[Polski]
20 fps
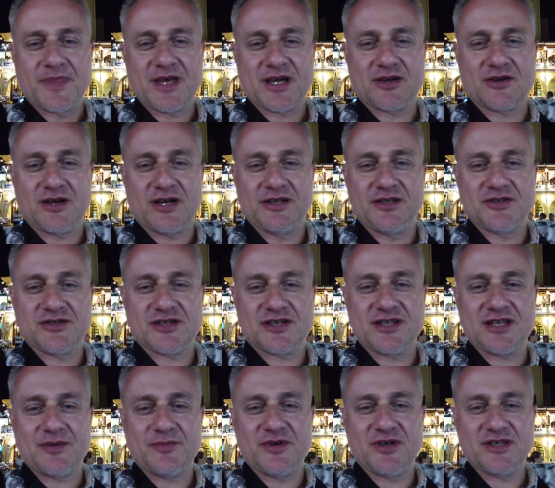Tak, kochani,
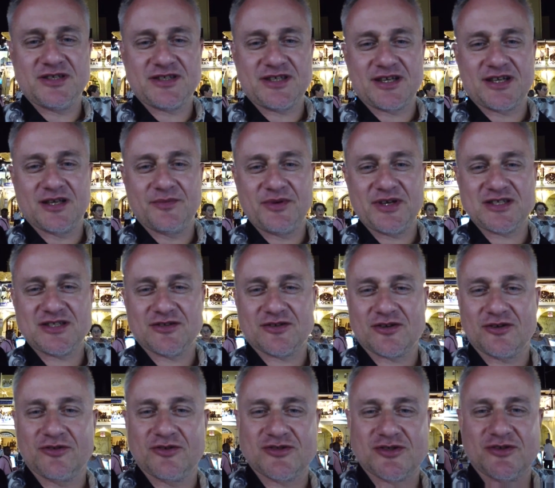żegnamy stare
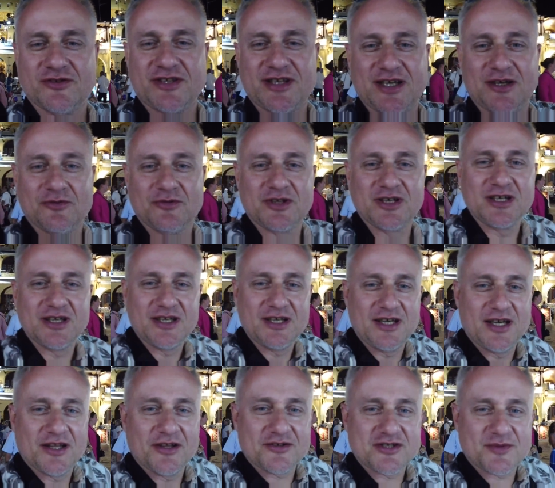miasto Rodos, Old Town.
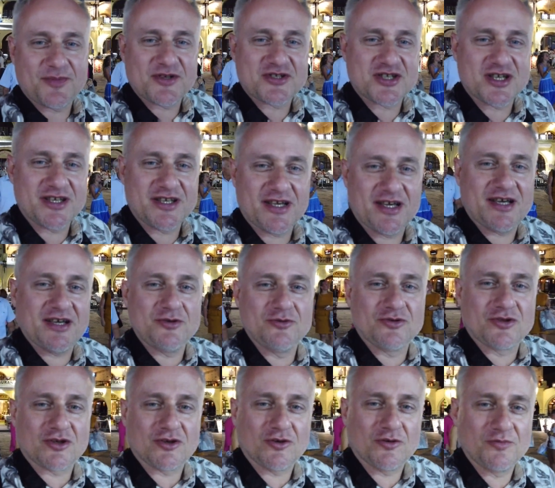Do zobaczenia
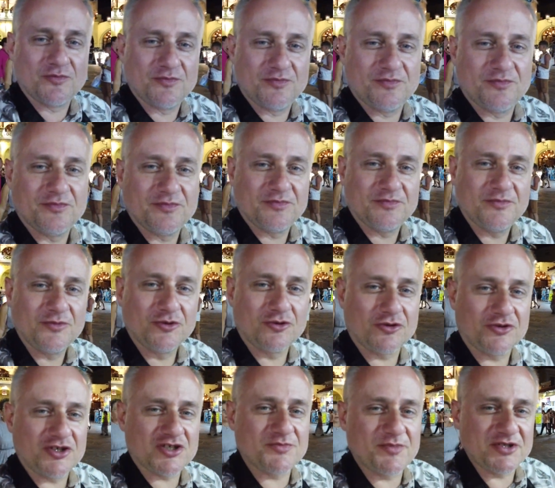jutro.
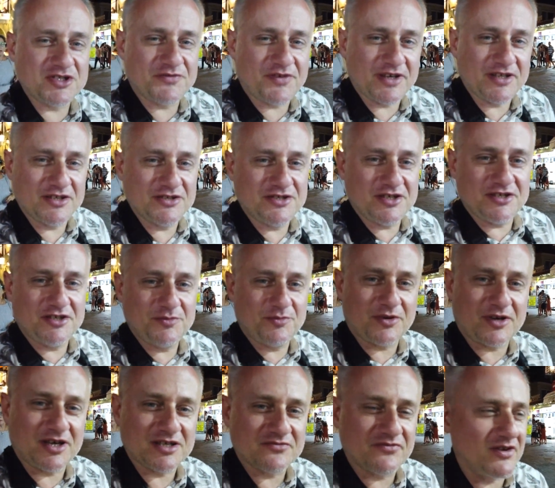Jutro też będzie fajny dzień i
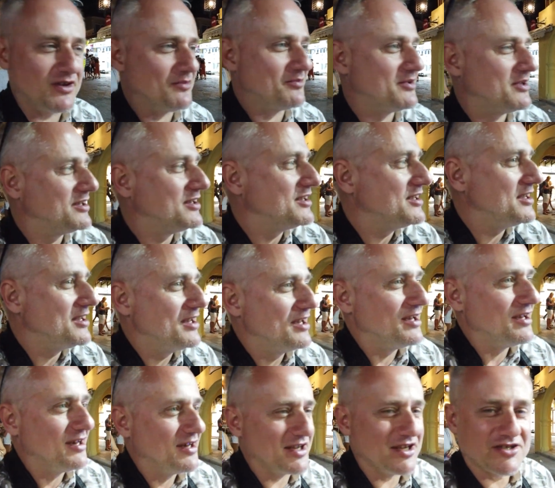pokażę Wam
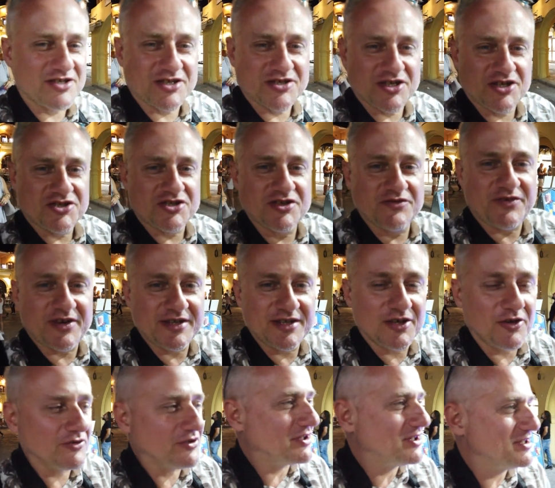resztę rzeczy i
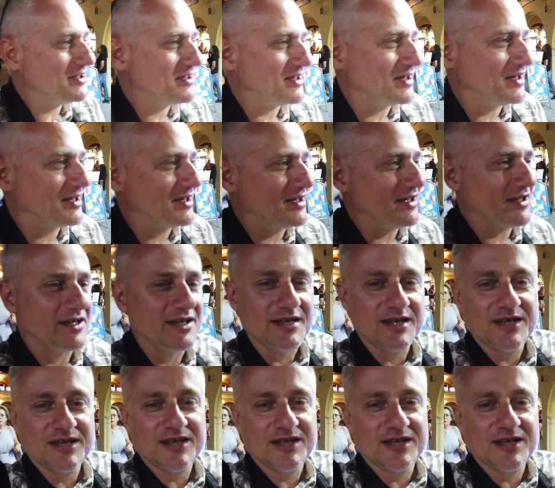fajnych hoteli na